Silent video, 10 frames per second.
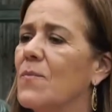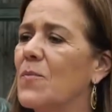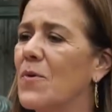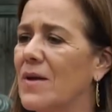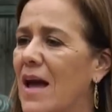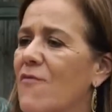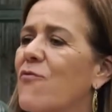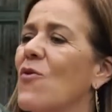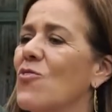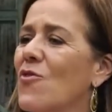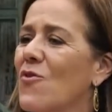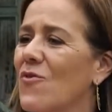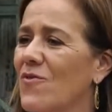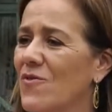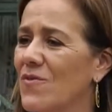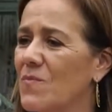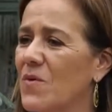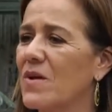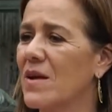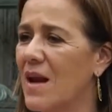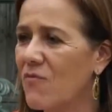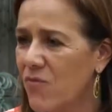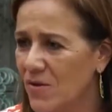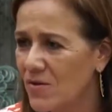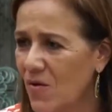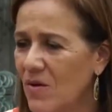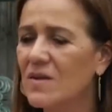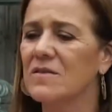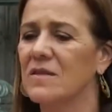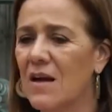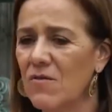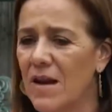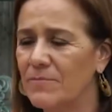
porque hay fondo porque en el fondo sí hay un